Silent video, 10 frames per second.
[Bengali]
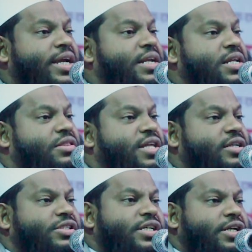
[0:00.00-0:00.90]
যেই
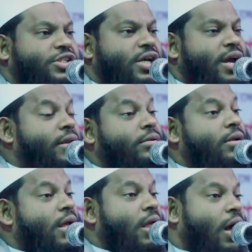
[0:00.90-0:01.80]
নির্দেশ দিয়েছেন
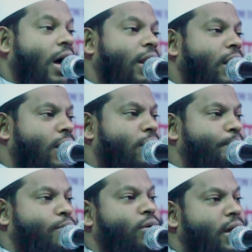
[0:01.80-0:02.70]
আল্লাহ
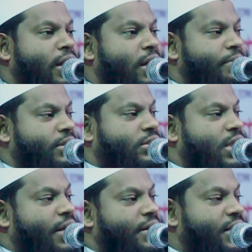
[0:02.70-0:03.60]
রব্বুল আলমিন
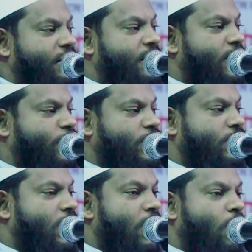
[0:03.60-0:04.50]
তার নির্দেশ
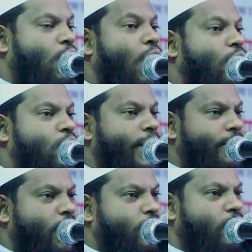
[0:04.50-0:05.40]

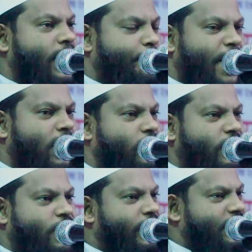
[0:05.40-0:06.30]
অক্ষরে অক্ষরে
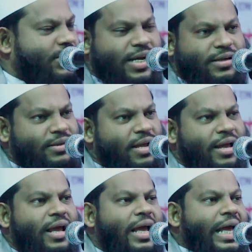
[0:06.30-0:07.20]
পালন করেছেন
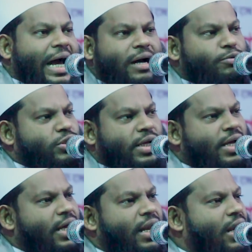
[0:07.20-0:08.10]
আবু
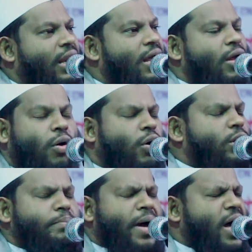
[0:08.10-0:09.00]
জেহেল
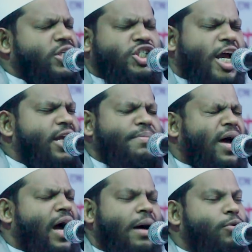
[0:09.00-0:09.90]
ওব্বা
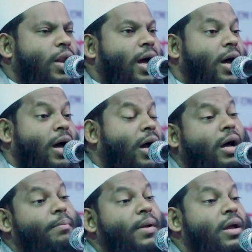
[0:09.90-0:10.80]
সাইবা আবুল
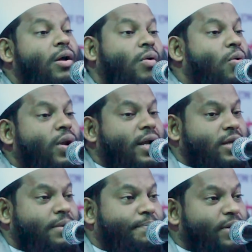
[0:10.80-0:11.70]
আহাব
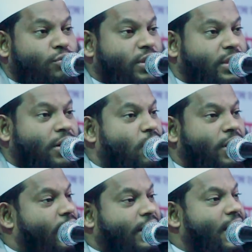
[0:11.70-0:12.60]
কোরআনের বিরোধিতা
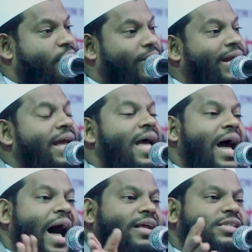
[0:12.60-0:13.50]
করার কারণে
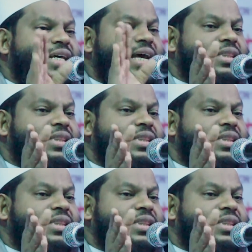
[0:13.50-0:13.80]
আজকে